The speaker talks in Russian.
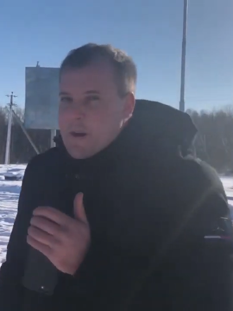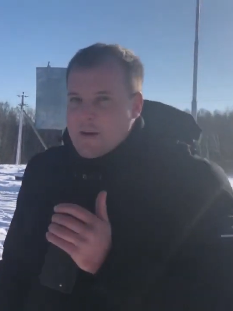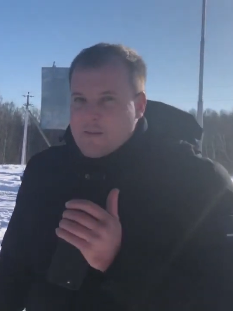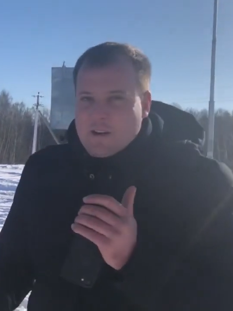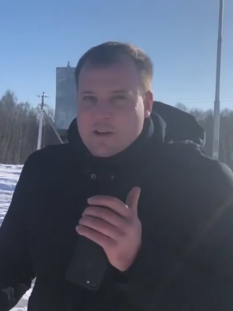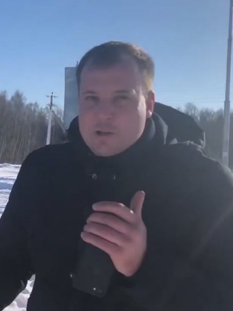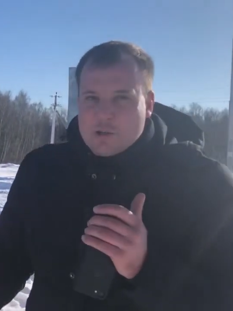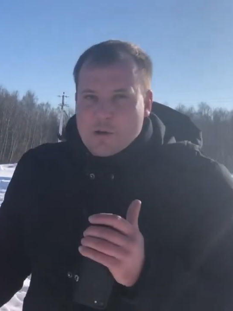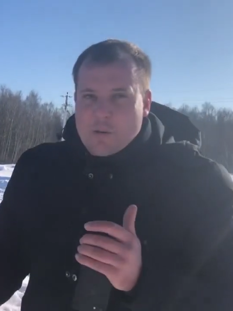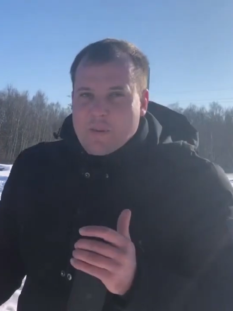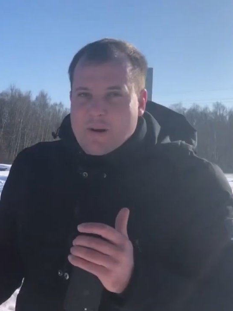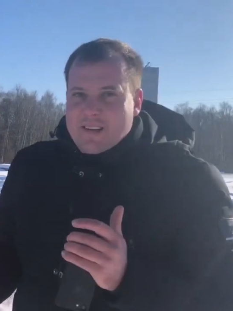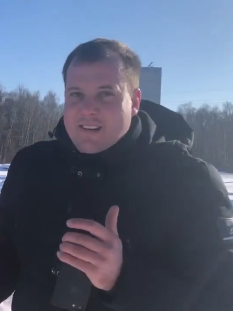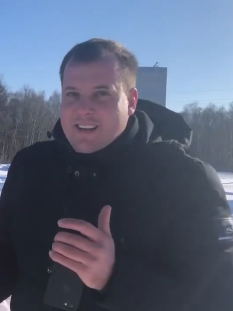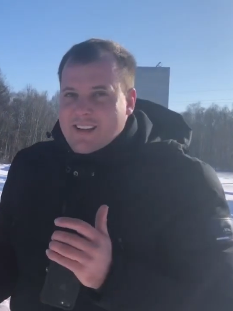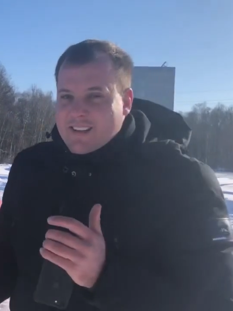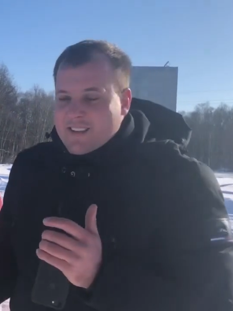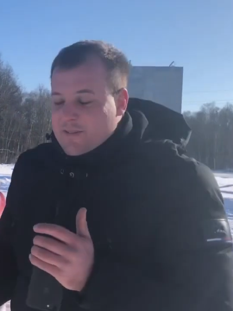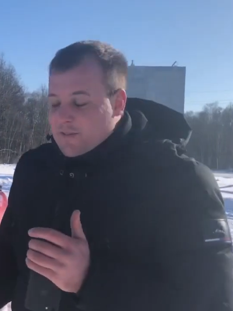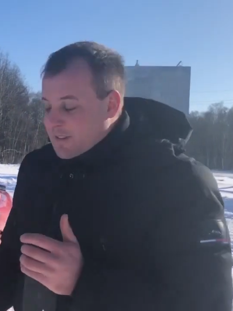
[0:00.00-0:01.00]
И первое,
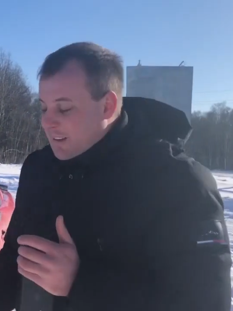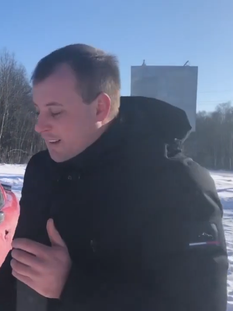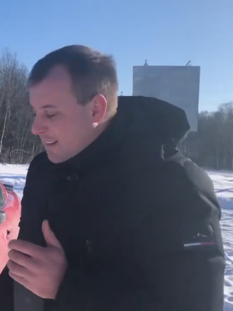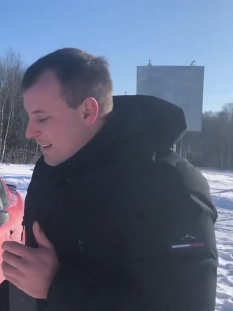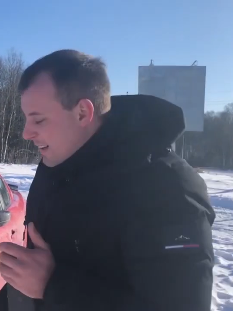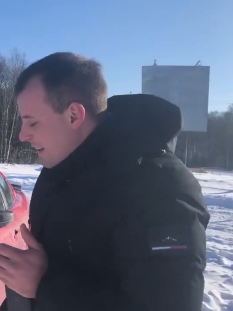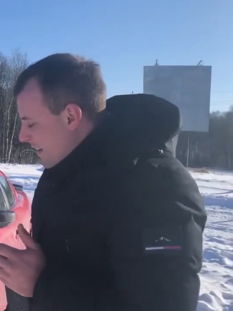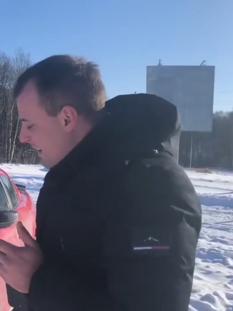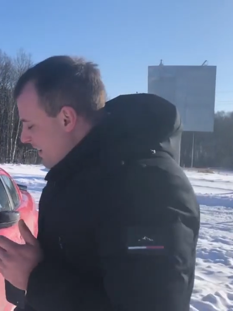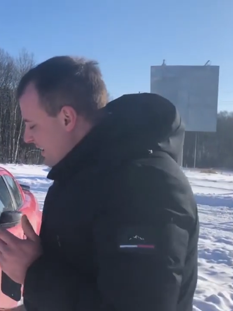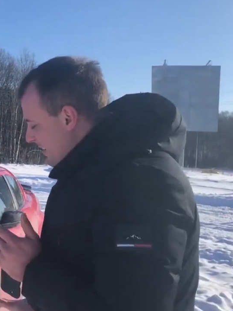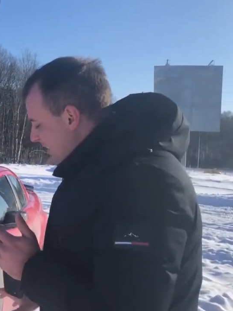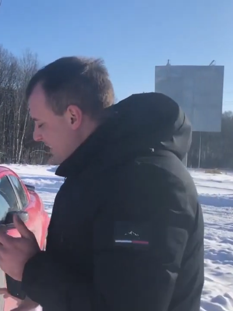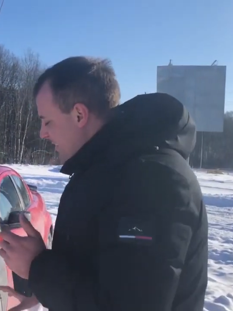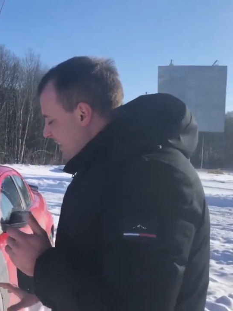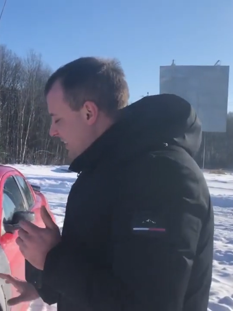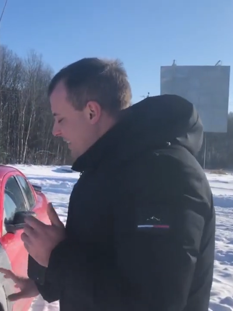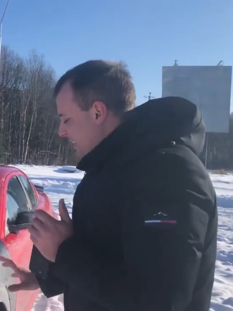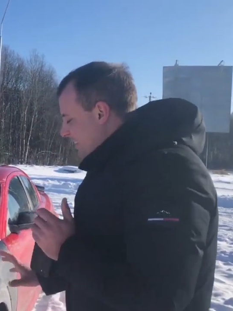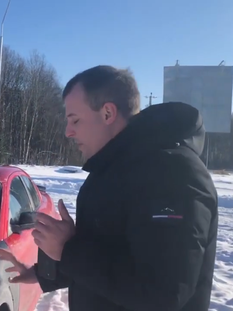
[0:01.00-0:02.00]
что бросается в глаза,
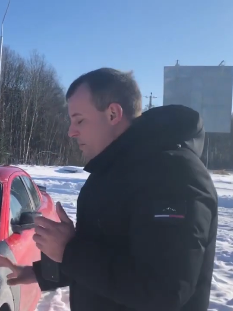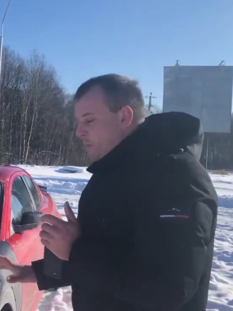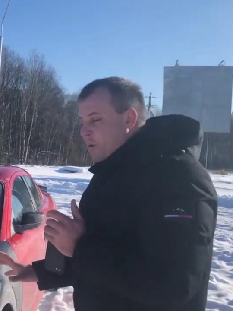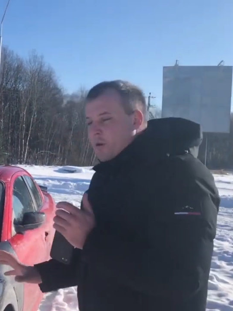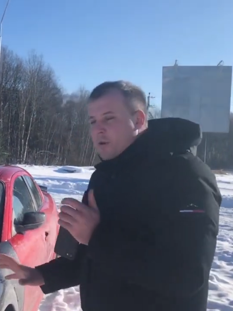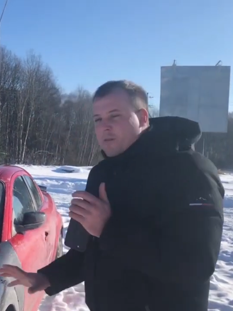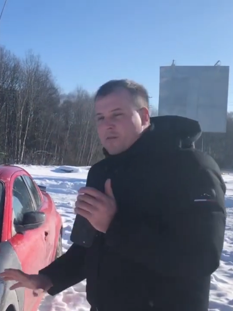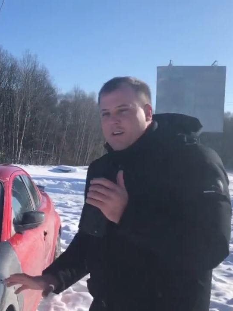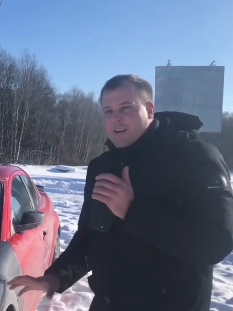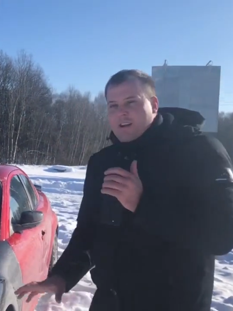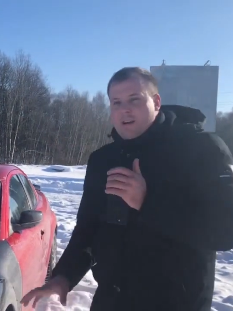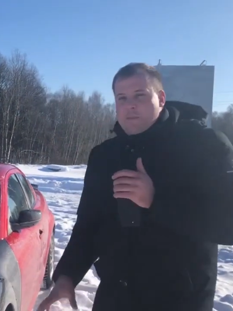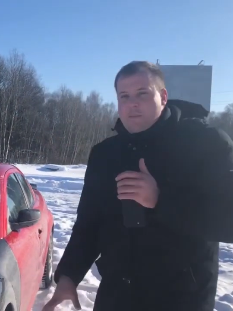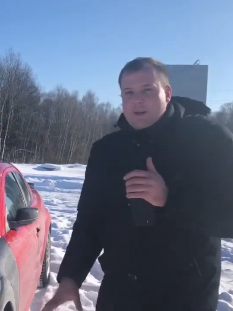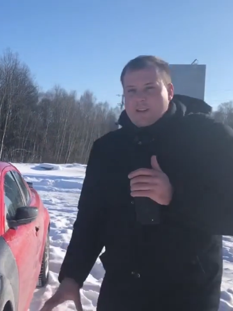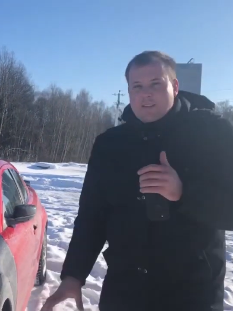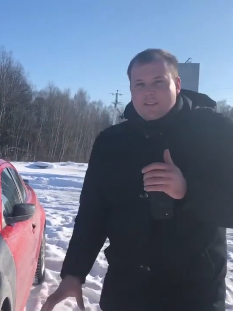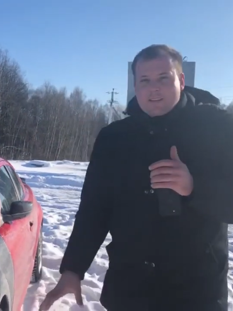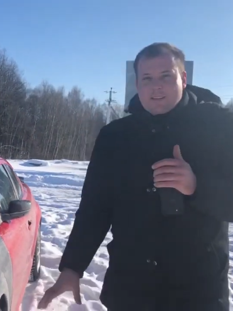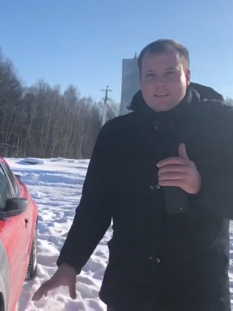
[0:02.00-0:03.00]
это
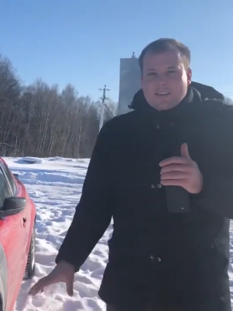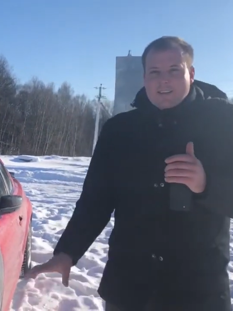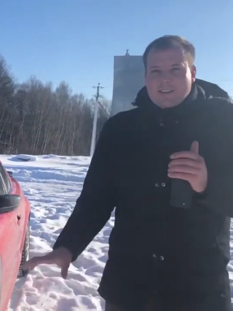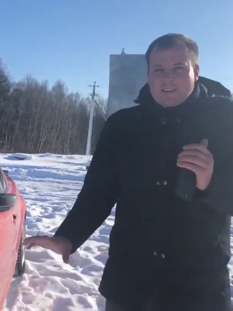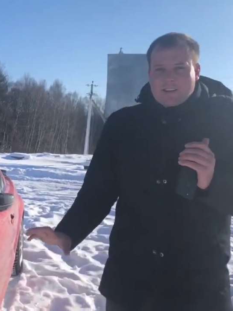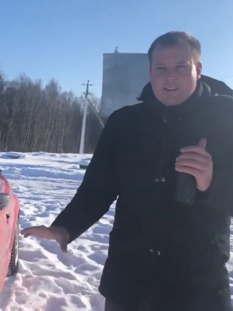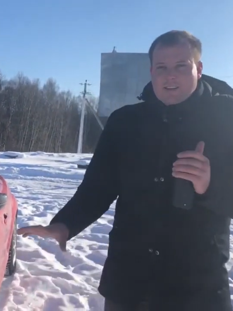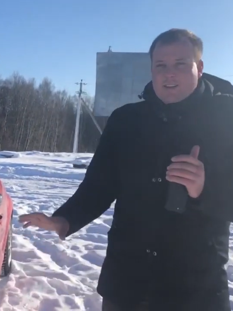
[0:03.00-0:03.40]
карбоновые элементы. На